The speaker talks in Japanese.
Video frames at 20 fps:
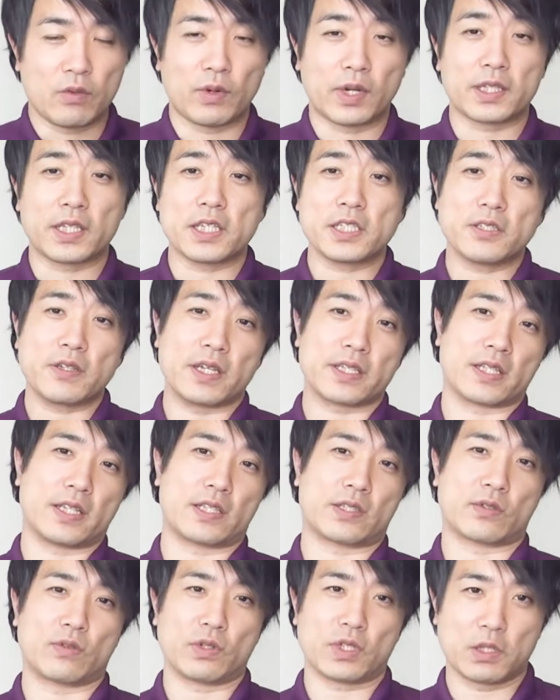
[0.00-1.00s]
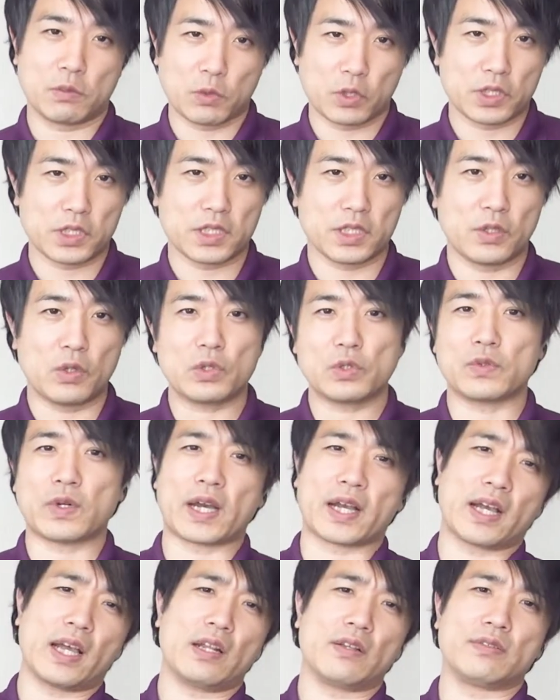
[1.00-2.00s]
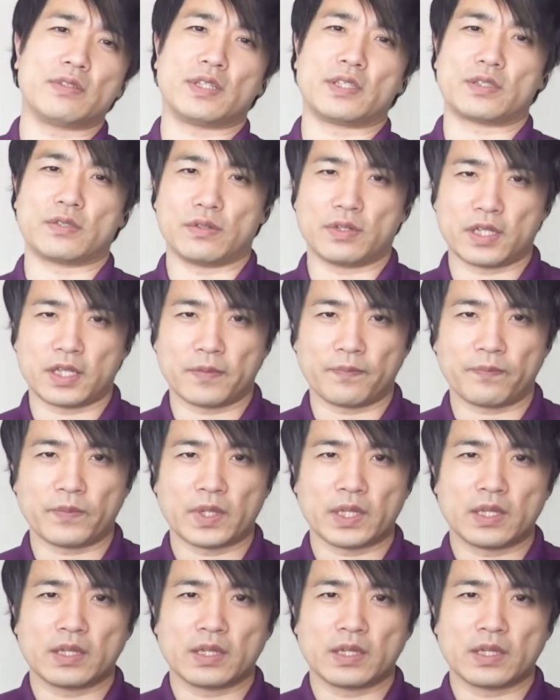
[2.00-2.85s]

私はですねその気持ちでよくわかるんですよね。